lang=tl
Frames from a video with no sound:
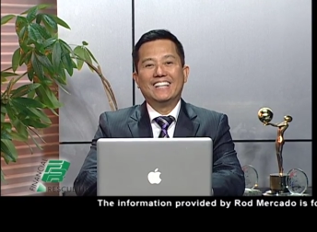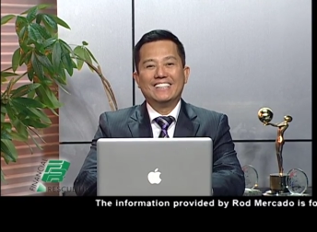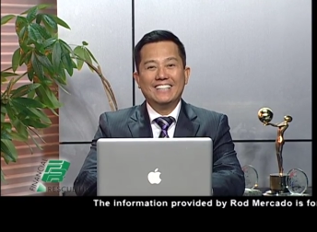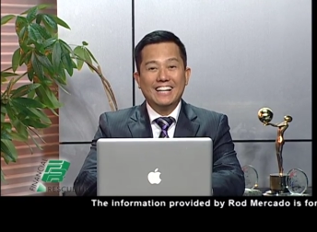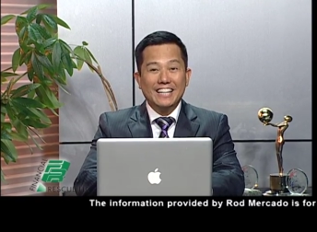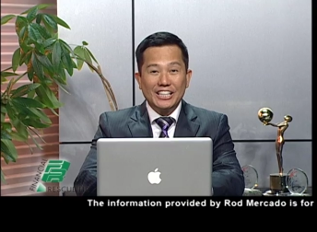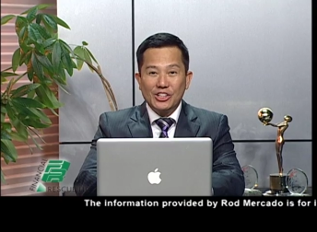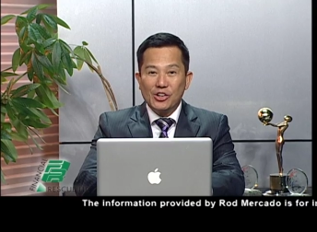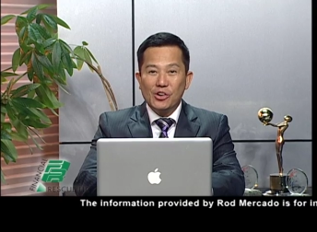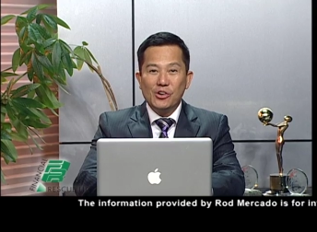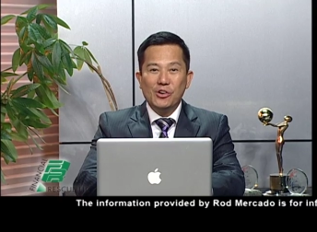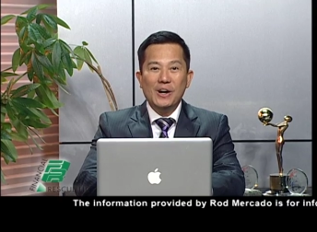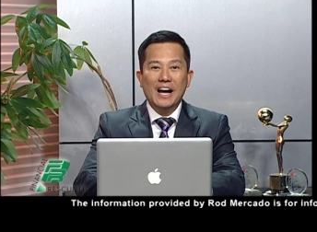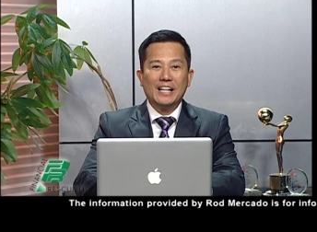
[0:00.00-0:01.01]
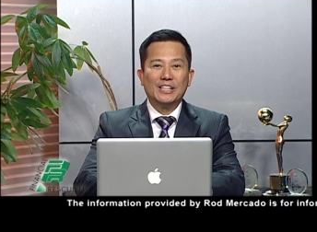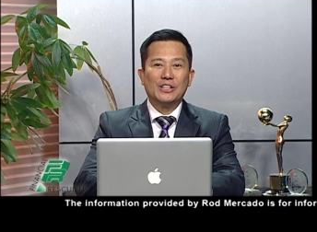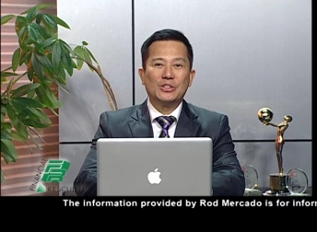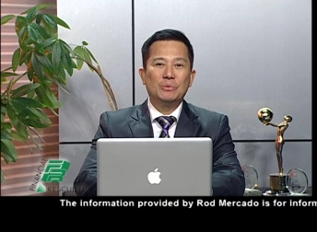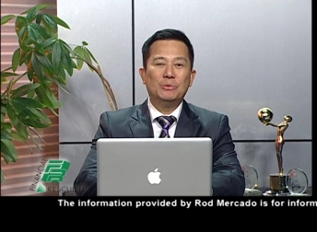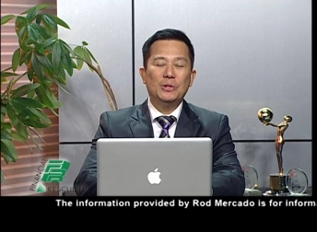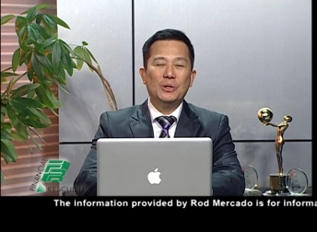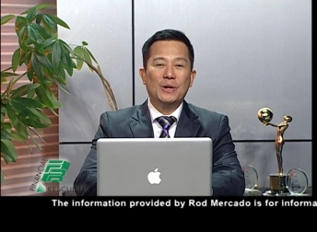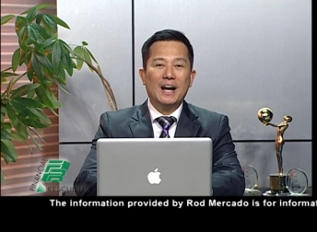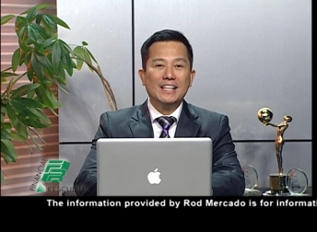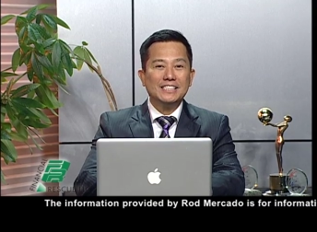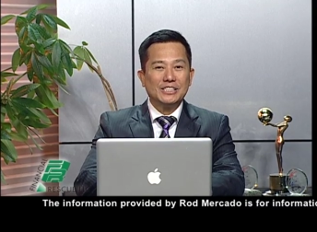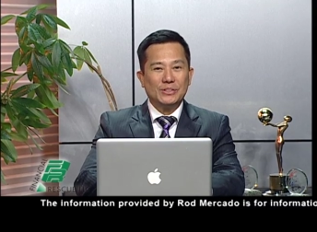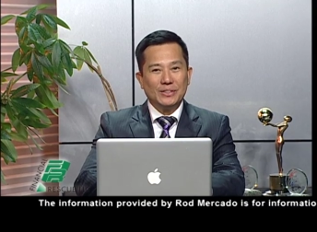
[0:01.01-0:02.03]
Narito ako handang tumulong
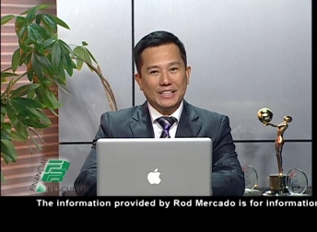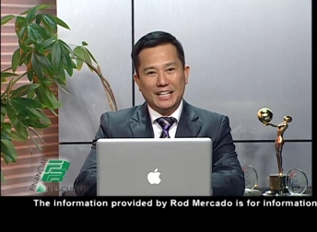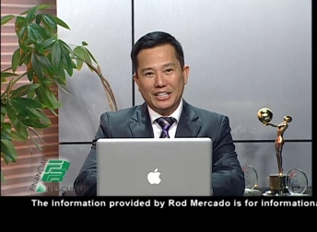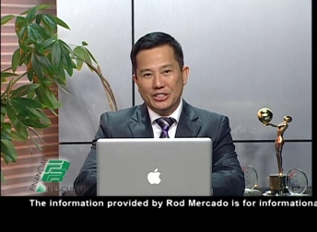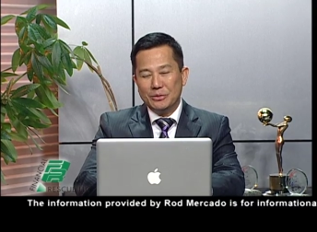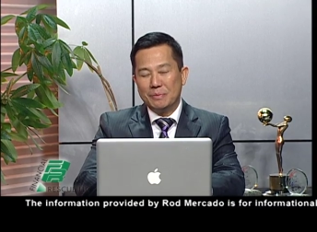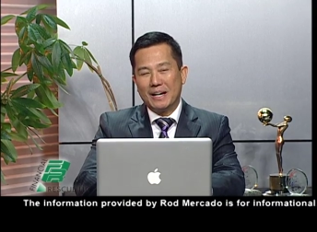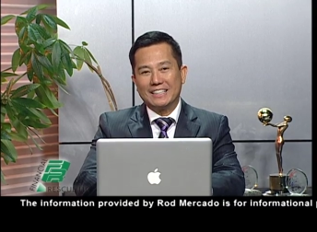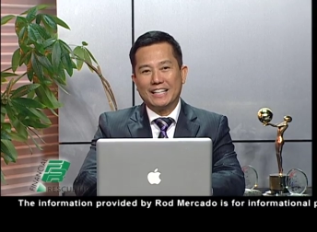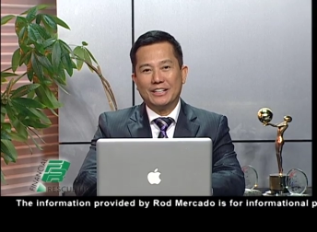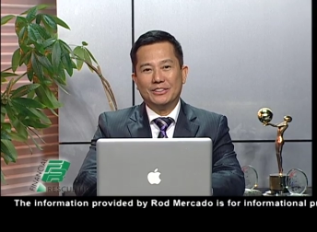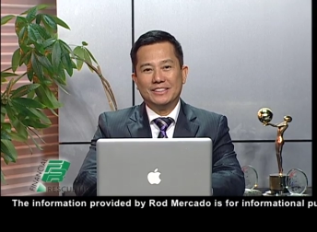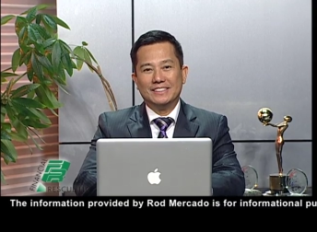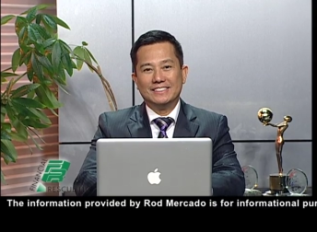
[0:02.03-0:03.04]
at sagutin ang inyong mga tanong.